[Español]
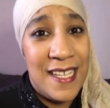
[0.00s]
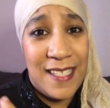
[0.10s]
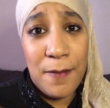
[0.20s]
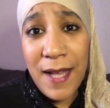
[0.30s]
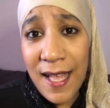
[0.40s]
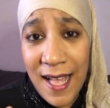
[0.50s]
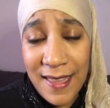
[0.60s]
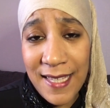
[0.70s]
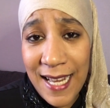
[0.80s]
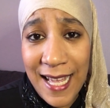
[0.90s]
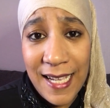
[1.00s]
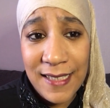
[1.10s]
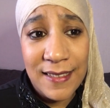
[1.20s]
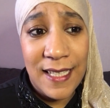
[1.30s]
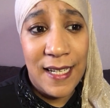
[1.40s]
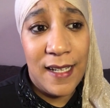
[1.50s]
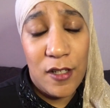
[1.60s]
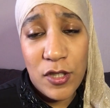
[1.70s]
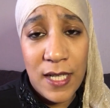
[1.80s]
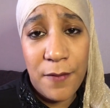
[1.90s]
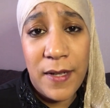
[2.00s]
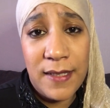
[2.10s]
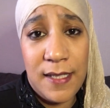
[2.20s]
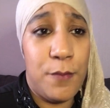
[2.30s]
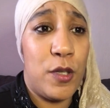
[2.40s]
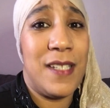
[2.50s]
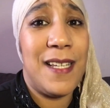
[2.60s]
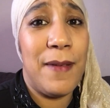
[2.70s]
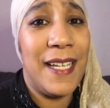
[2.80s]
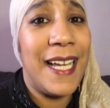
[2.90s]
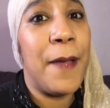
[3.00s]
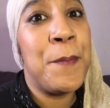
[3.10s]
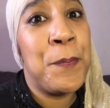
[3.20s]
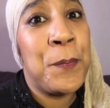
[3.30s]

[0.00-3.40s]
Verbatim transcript: Si va hacia la gente, los elefantes es porque saben que